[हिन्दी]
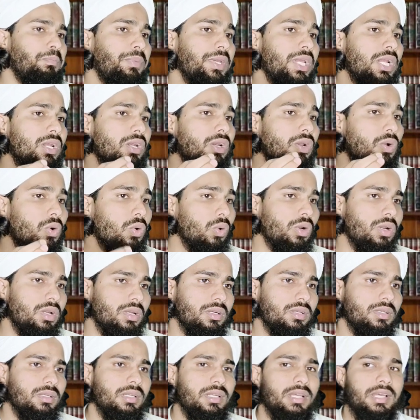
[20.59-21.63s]
बिल्कुल
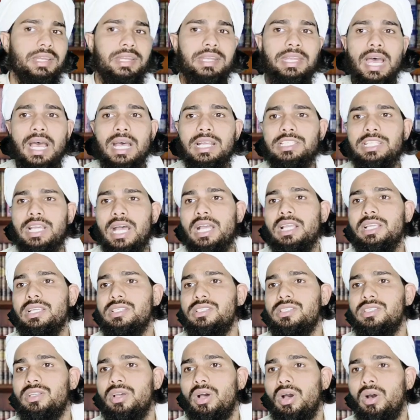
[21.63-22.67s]

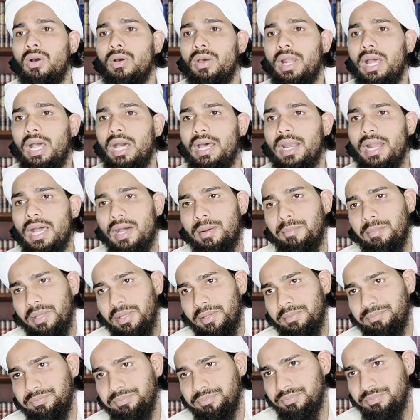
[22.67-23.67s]
नाजायज़ और हराम है